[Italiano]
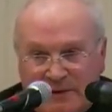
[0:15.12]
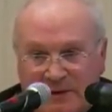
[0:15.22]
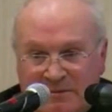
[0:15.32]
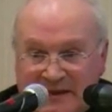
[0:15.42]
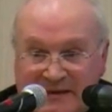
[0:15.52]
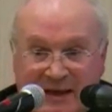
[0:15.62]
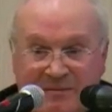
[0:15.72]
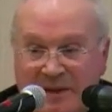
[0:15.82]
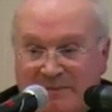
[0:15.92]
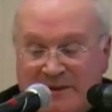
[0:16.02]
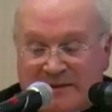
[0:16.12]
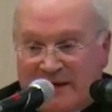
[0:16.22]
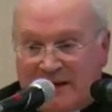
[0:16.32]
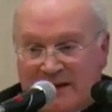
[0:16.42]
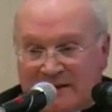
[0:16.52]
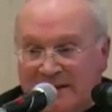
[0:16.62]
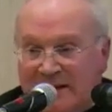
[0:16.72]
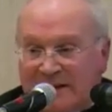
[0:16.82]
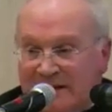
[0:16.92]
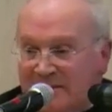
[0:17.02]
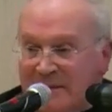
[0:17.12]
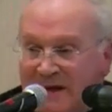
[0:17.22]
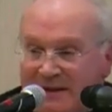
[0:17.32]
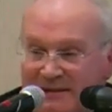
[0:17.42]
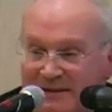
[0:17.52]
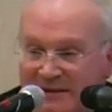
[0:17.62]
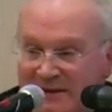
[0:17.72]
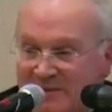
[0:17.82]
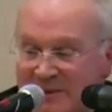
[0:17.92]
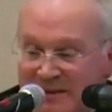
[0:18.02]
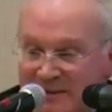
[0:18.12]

Basterebbe pensare alla schiera dei martiri dei primi